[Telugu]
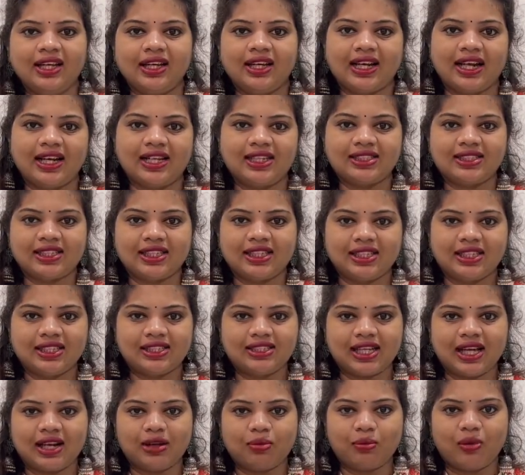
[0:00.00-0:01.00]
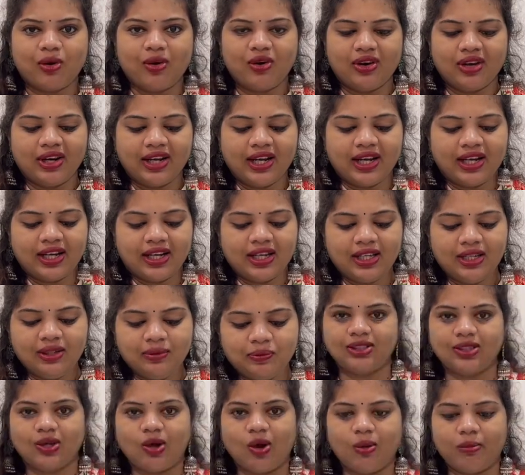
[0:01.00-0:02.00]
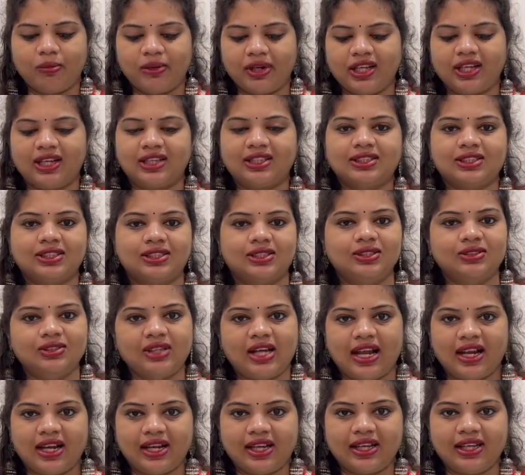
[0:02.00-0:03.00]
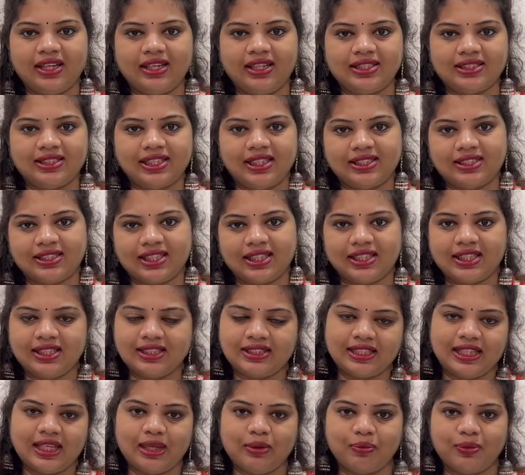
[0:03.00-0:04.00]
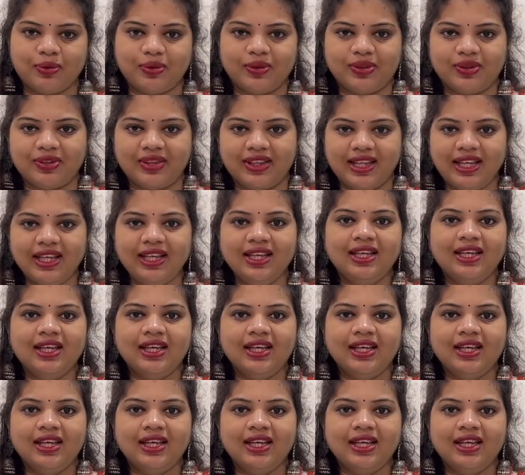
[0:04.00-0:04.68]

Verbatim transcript: కలర్స్ అయితే చాలా బాగున్నాయండి కామన్ కలర్స్ అలాగే డిజైన్స్ అయితే సేమ్ ఉంటుంది